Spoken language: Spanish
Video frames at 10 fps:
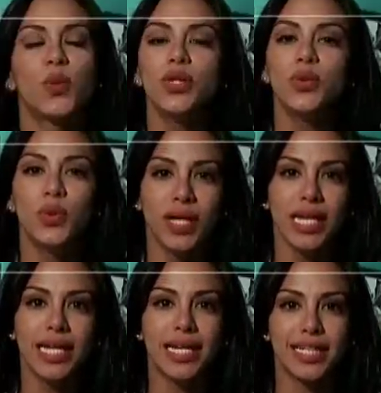Cuando no
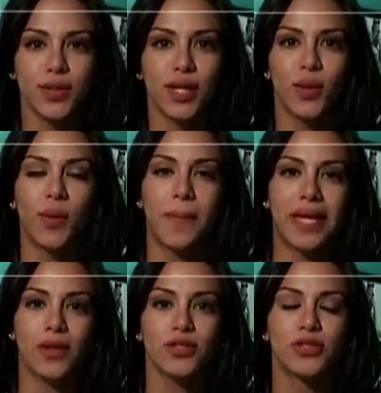gané el reto de los
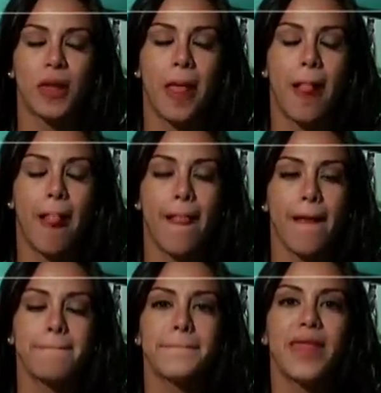bomberos,
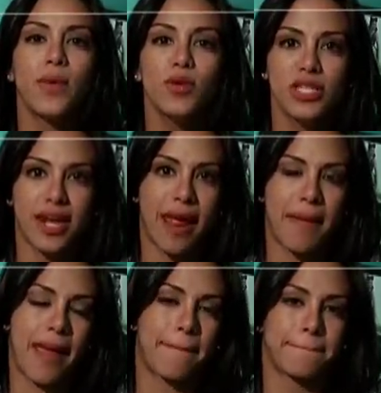me di mucha
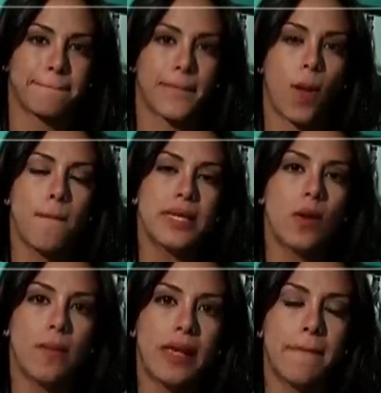rabia
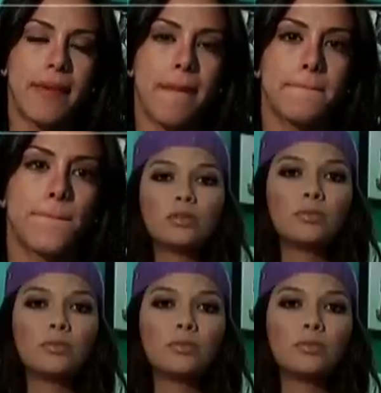conmigo misma.